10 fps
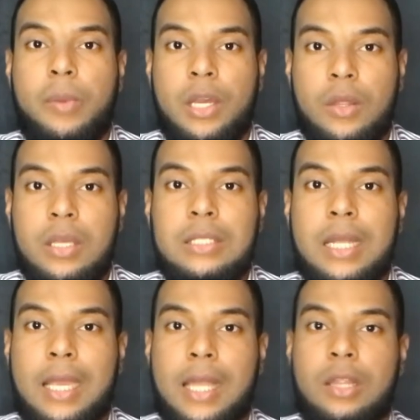
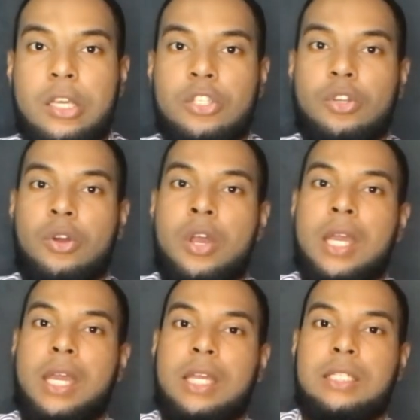periodistas que han dicho
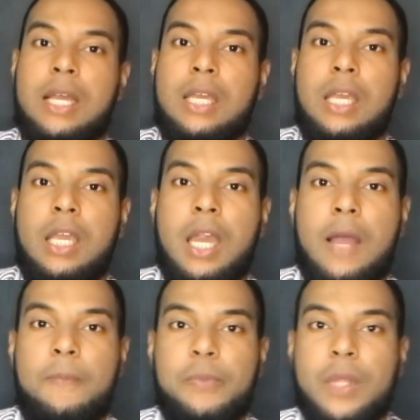que
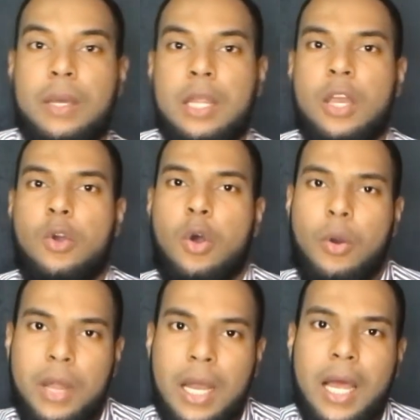Shakira eh,
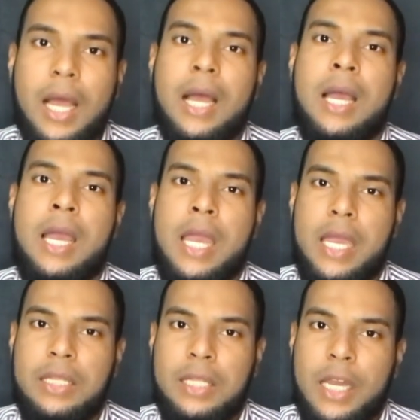dejó, ¿verdad?
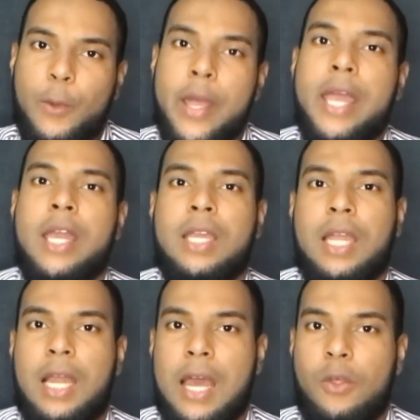Entrever
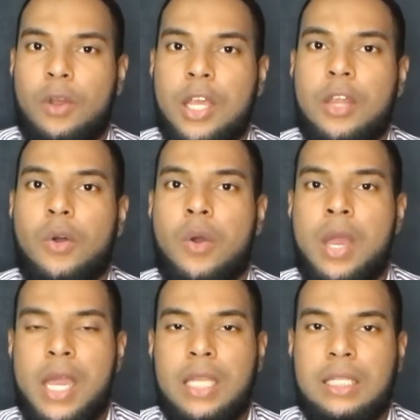que le ha dolido
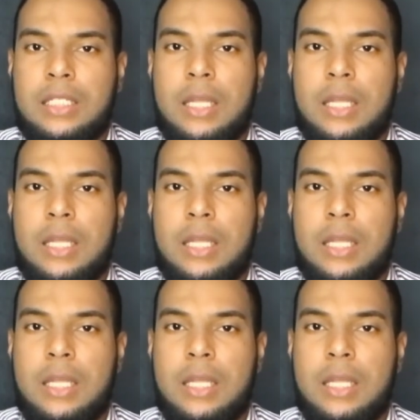esta